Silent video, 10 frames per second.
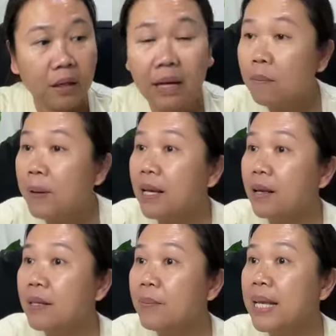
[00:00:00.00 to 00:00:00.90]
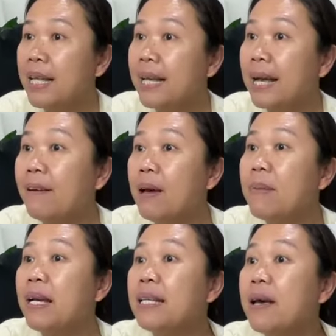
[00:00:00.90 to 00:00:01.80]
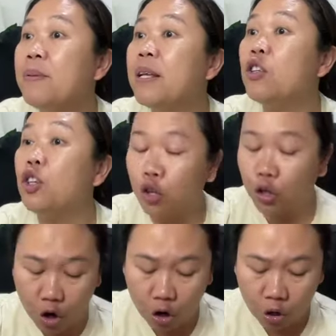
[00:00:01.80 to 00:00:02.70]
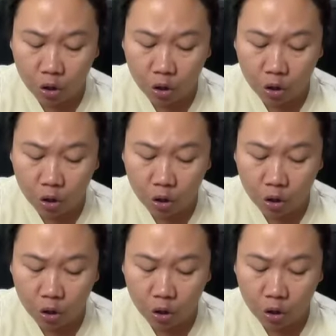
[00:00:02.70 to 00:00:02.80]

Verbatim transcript: Kalau banyak banyak TKW emangnya saya biro jodoh.